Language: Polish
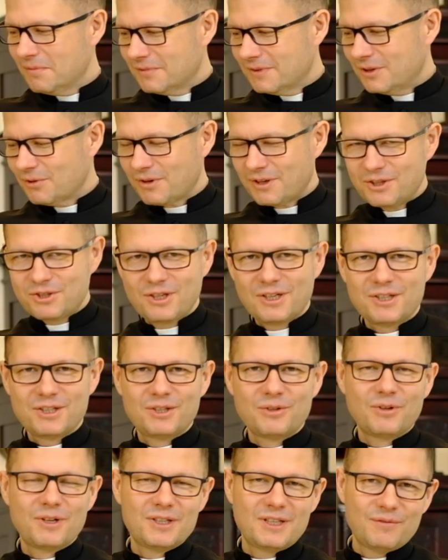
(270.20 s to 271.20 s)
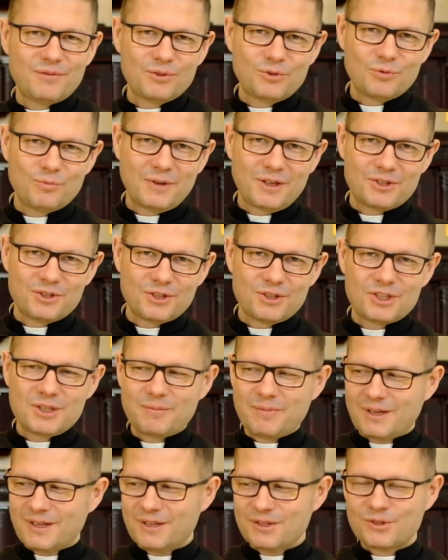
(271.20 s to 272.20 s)
Teoretycznie się tego nie da wytłumaczyć,
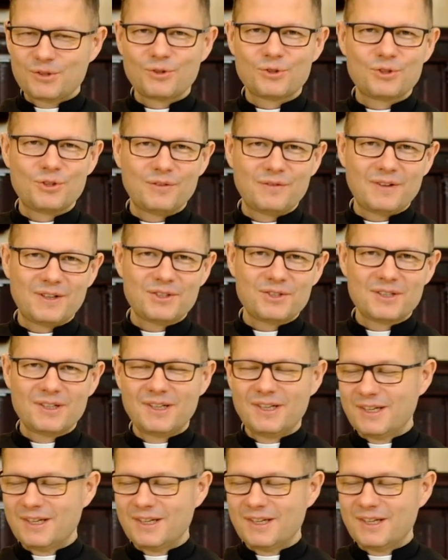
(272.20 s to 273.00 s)
trzeba skosztować.